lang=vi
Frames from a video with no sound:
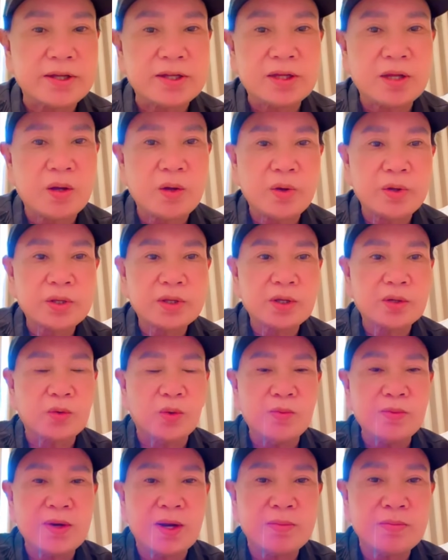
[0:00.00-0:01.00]
đó vậy thôi
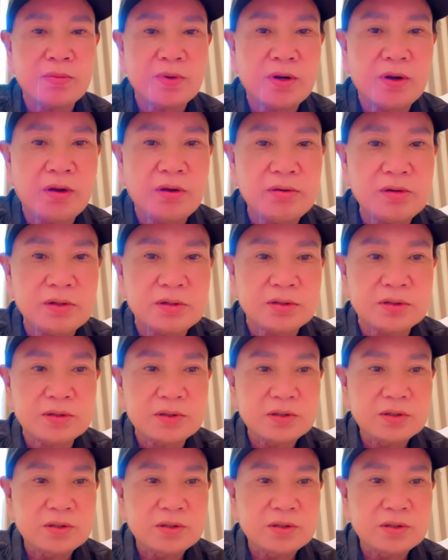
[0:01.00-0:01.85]
chứ cũng không có